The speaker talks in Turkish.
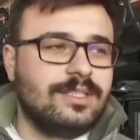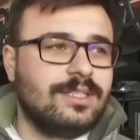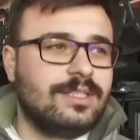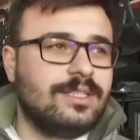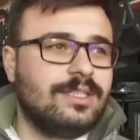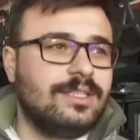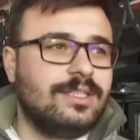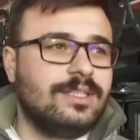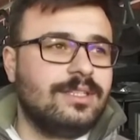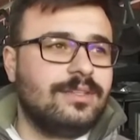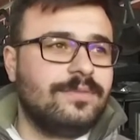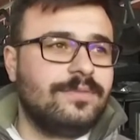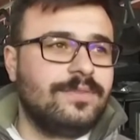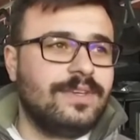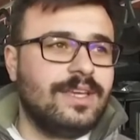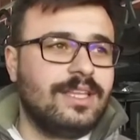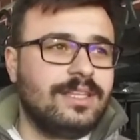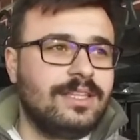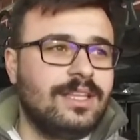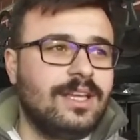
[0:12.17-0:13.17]
E,
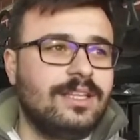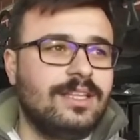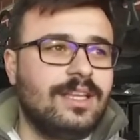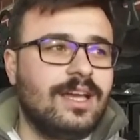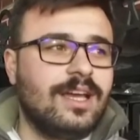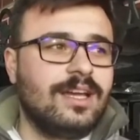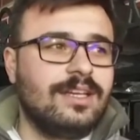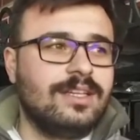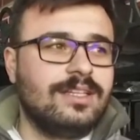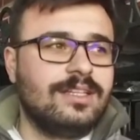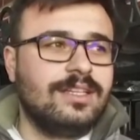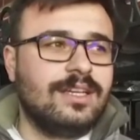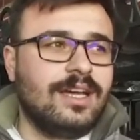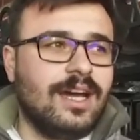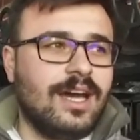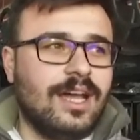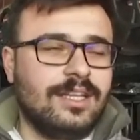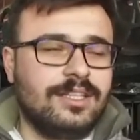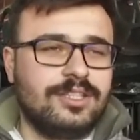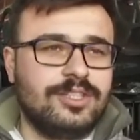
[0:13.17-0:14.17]
fiyatlarda
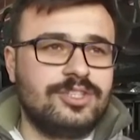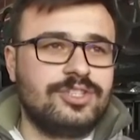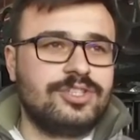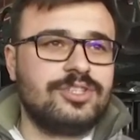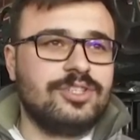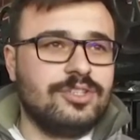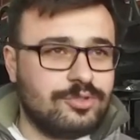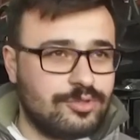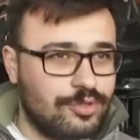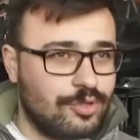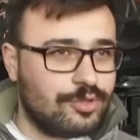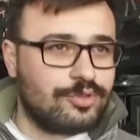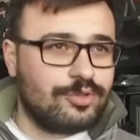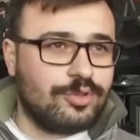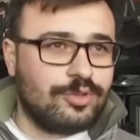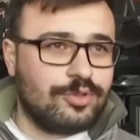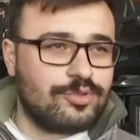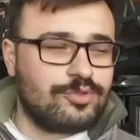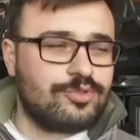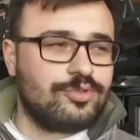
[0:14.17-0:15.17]
e, artış söz
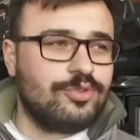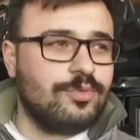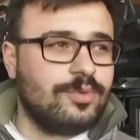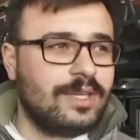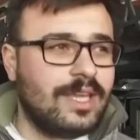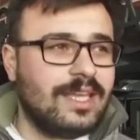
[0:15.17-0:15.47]
konusu,